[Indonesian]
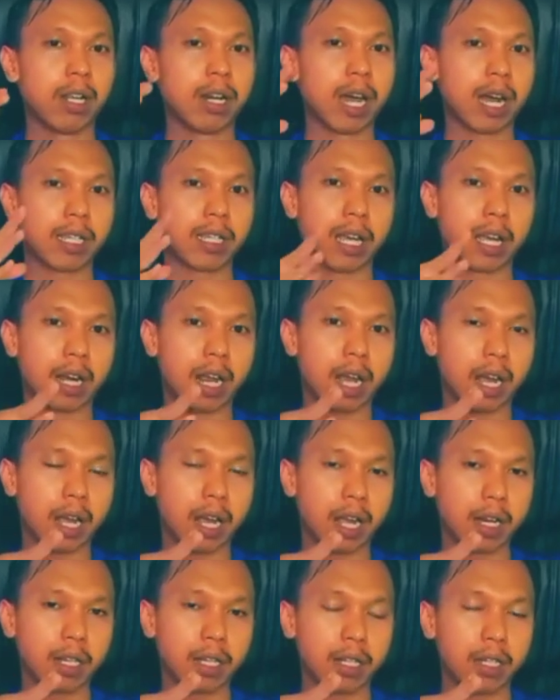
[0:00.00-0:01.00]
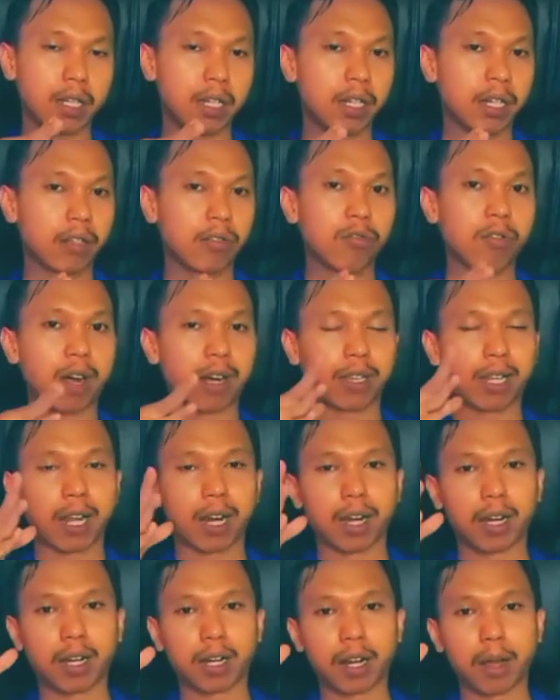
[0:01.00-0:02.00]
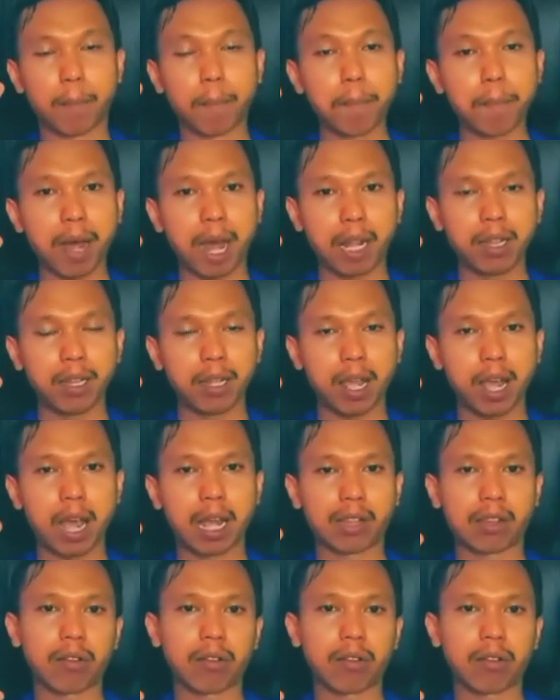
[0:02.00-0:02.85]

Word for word: dilaksanakan di kuartal 4